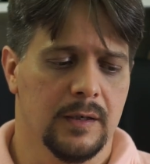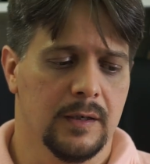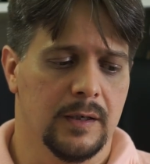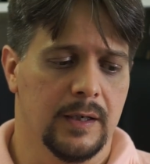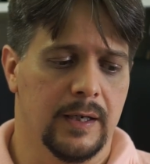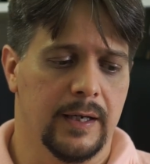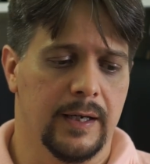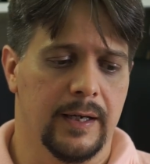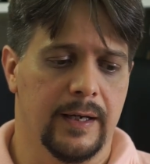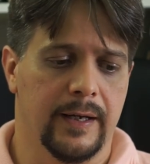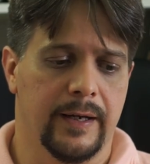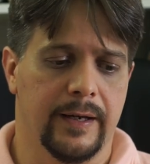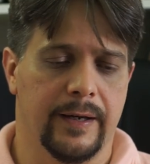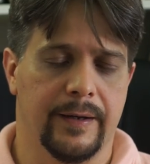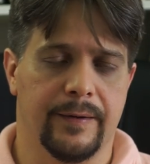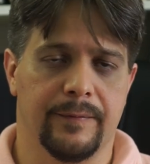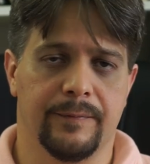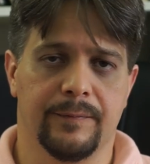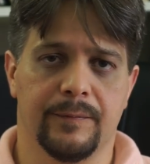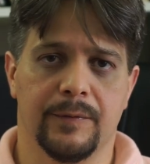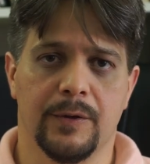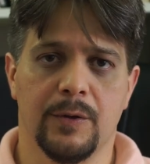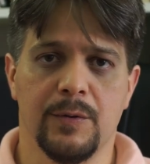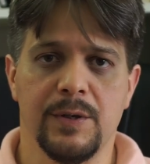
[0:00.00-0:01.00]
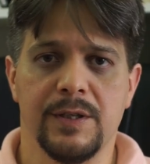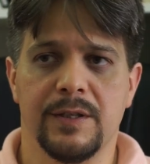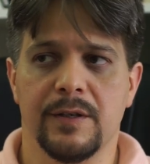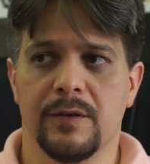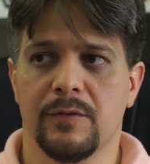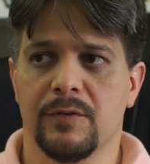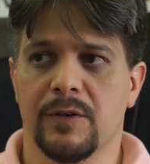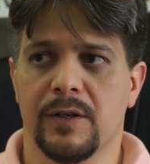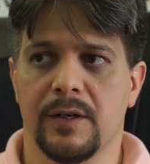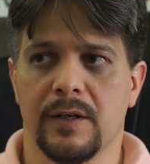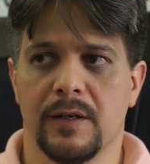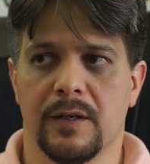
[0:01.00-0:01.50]
É, eu
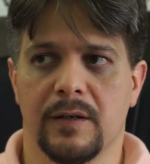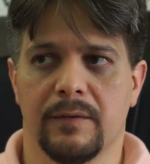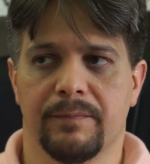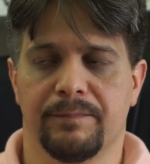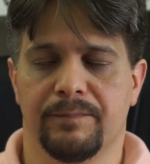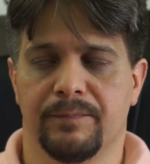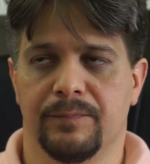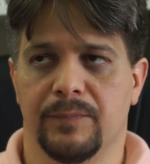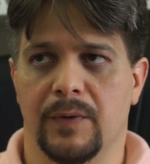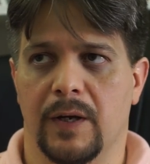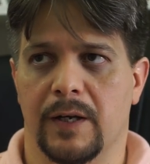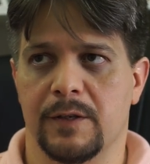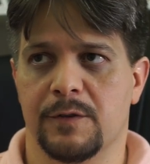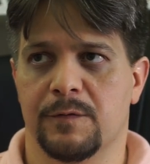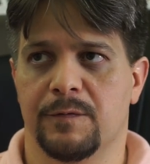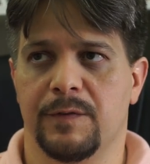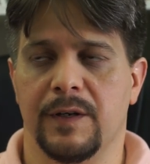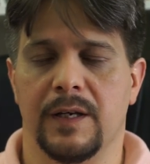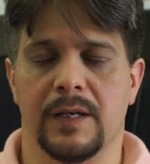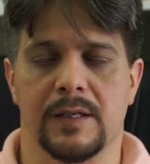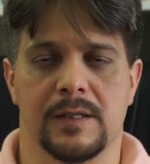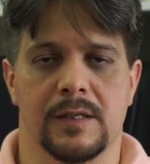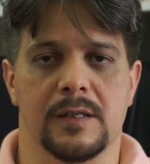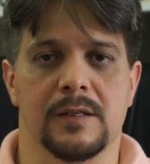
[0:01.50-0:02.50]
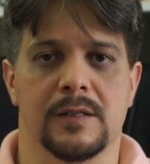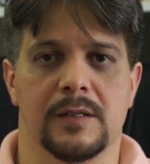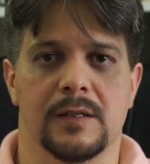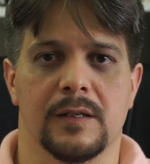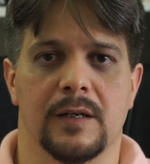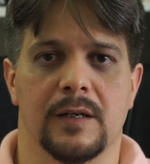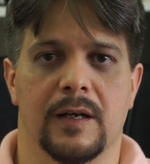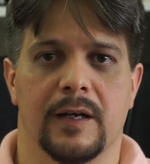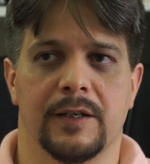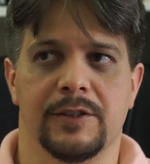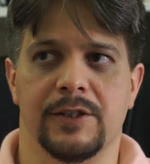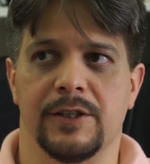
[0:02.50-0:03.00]
entendo que, às vezes,
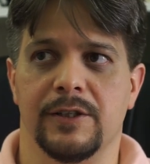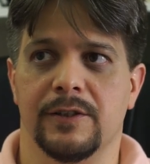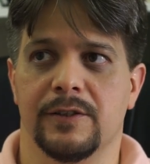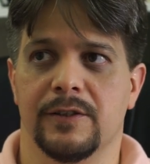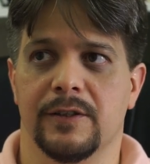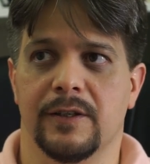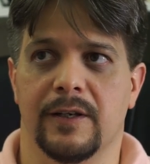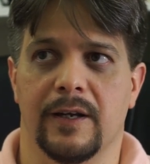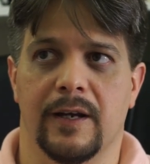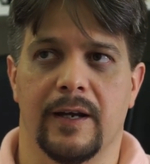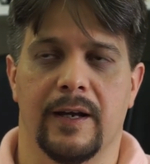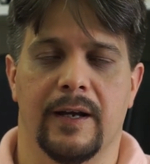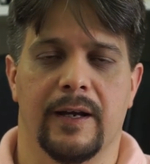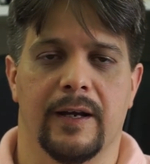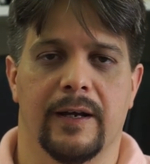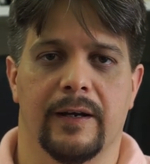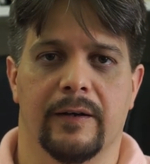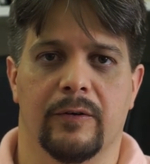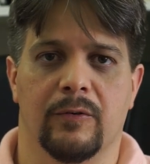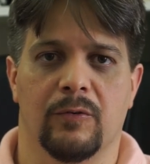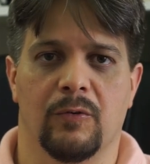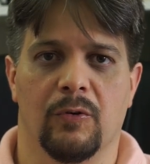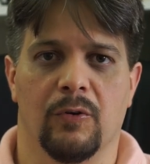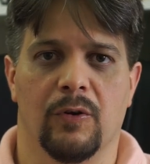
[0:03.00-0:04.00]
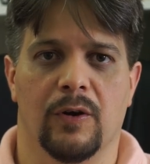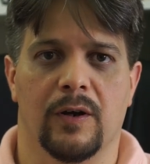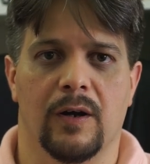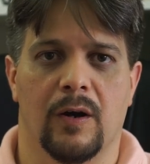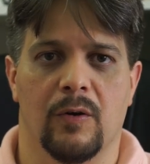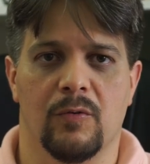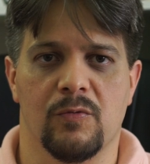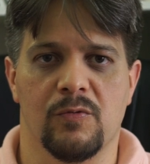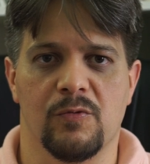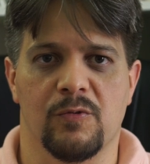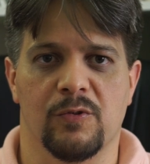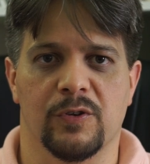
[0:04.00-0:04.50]
a gente quer colocar
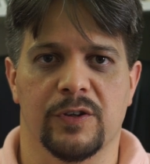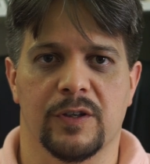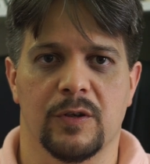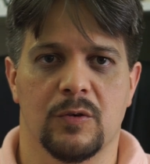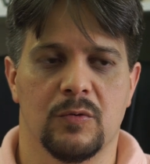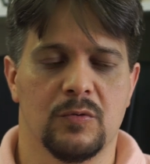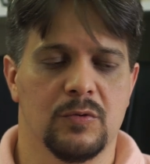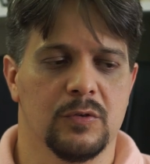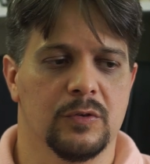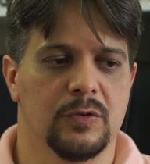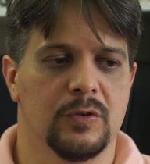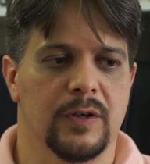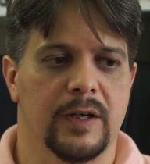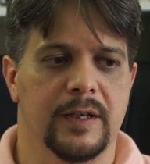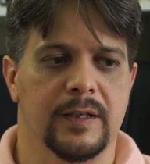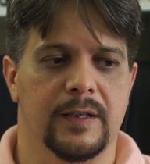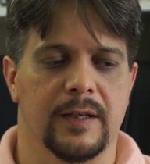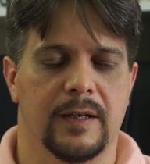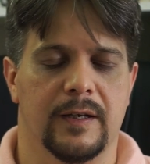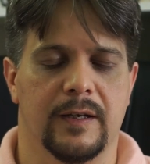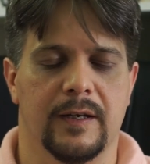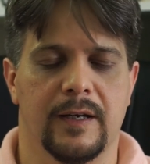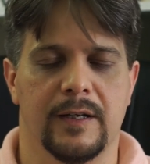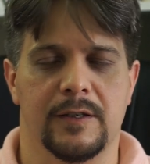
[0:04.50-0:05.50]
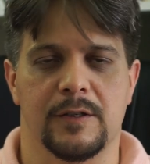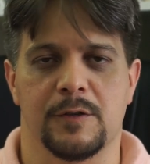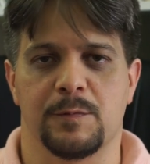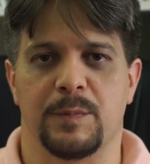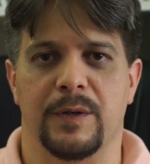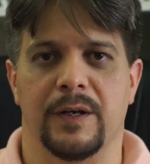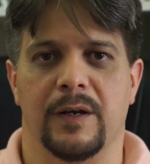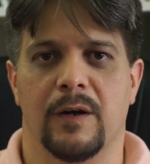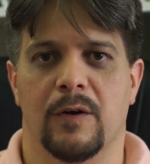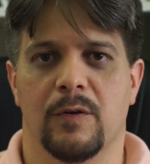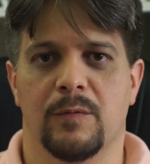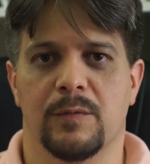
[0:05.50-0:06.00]
algum conteúdo na internet,
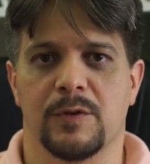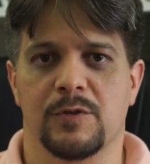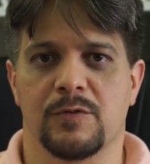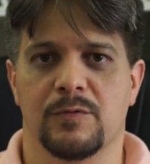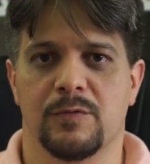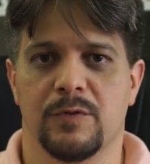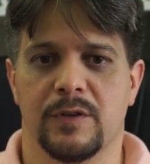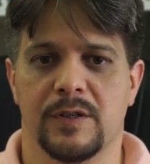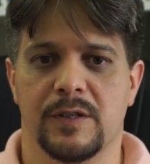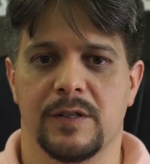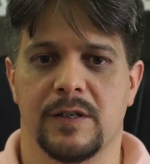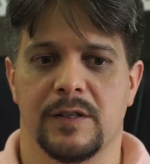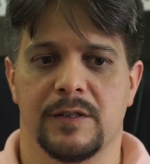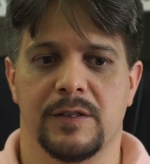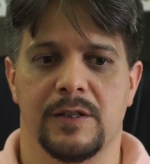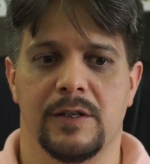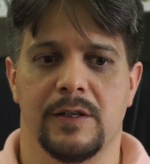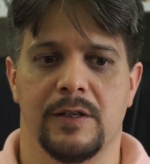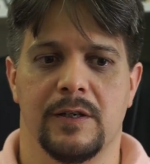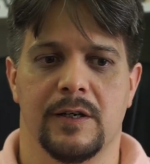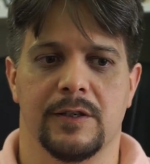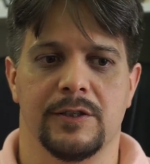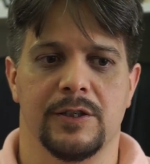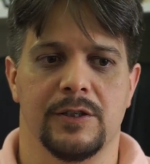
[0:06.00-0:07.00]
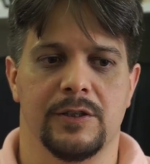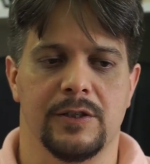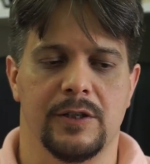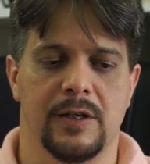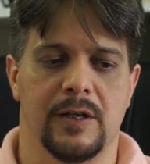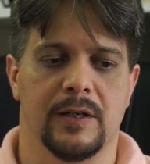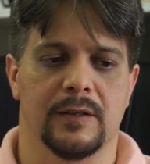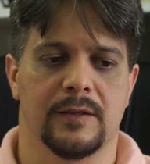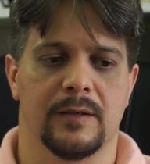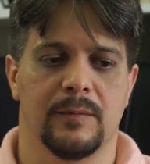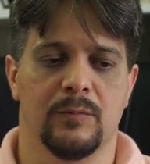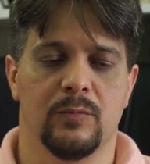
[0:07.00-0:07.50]
explicar algumas coisas, e a gente, e a gente
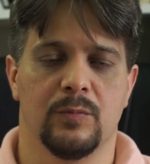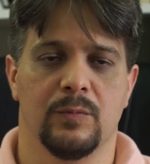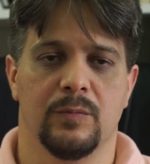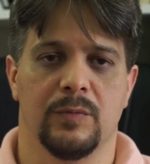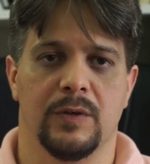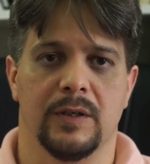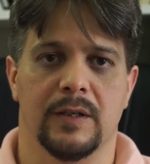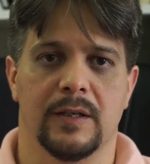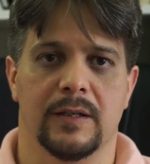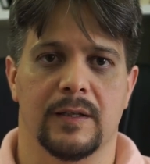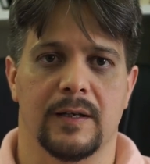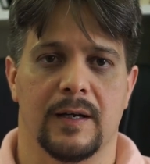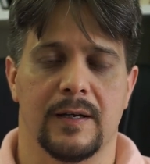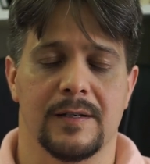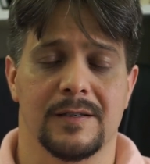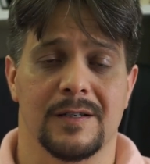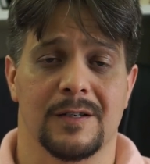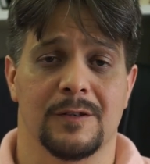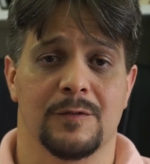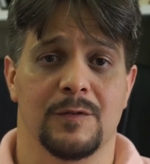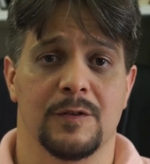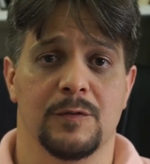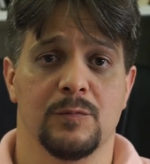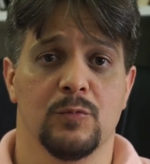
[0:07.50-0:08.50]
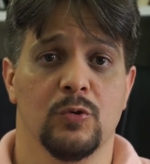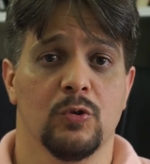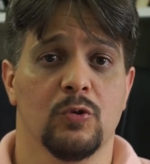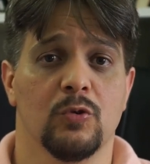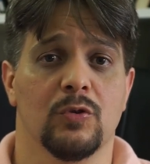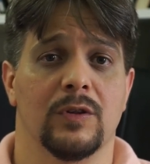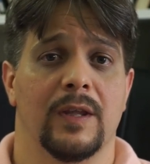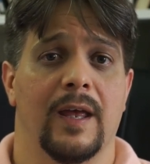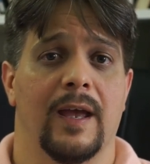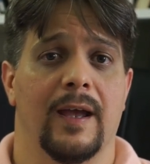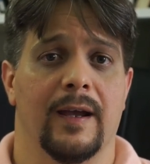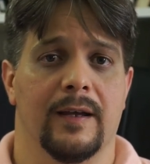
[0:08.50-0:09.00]
entra em detalhes, às vezes, muito
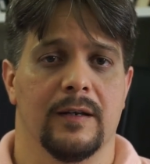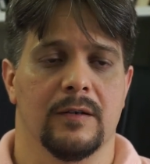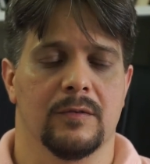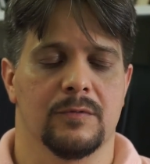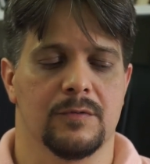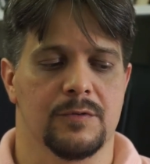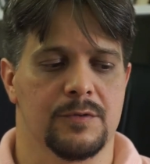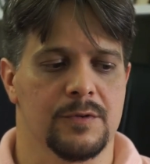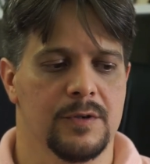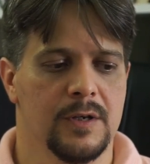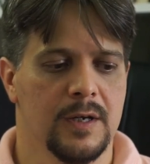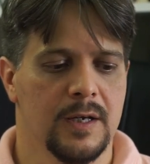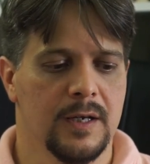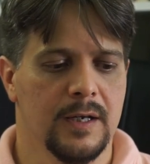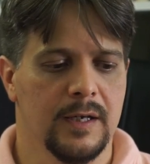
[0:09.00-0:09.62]
técnicos.